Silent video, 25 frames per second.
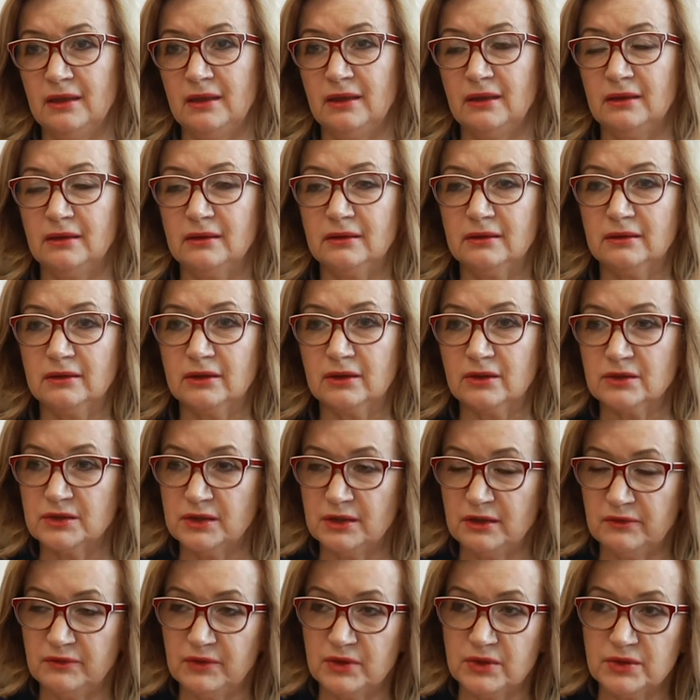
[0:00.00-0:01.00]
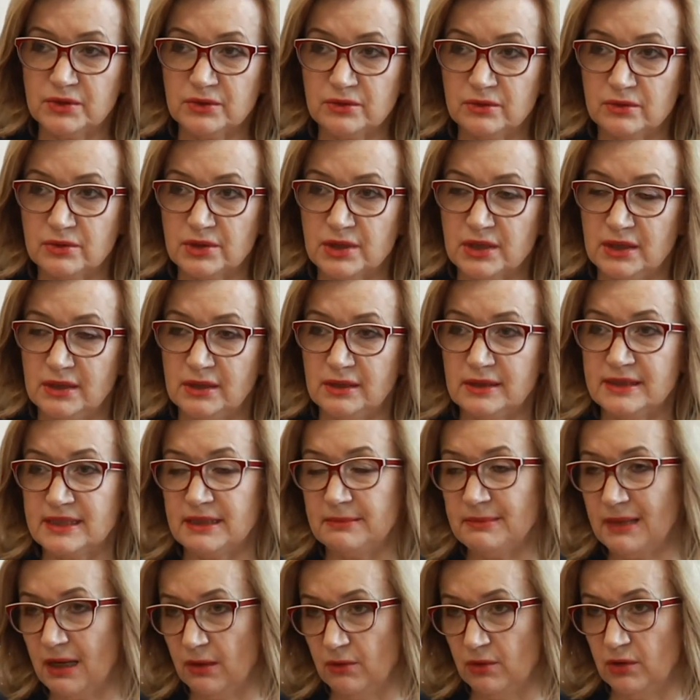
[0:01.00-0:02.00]
e, dochodzę do wniosku, że za
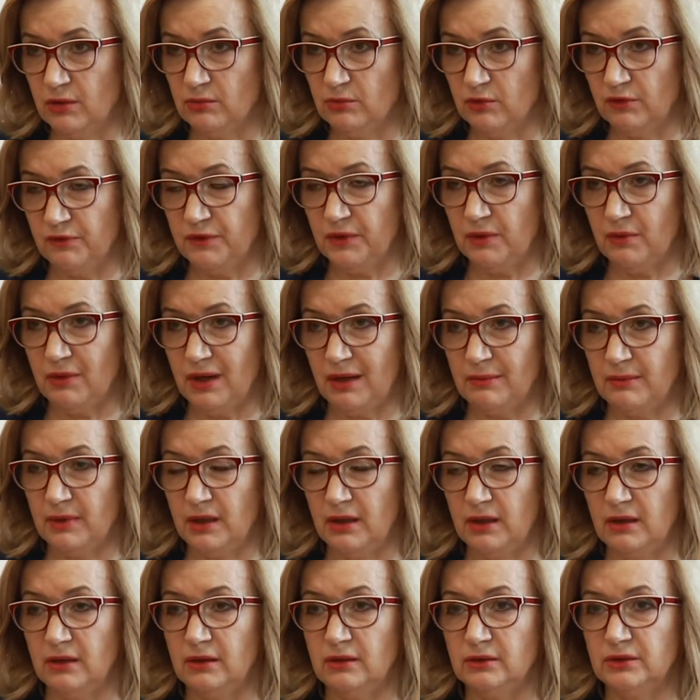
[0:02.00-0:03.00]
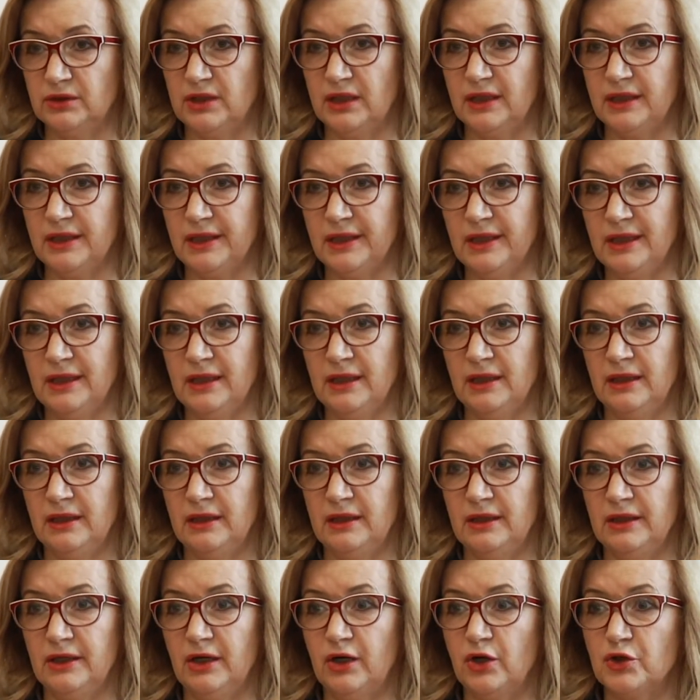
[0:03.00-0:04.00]
mało mówiłam o tej e,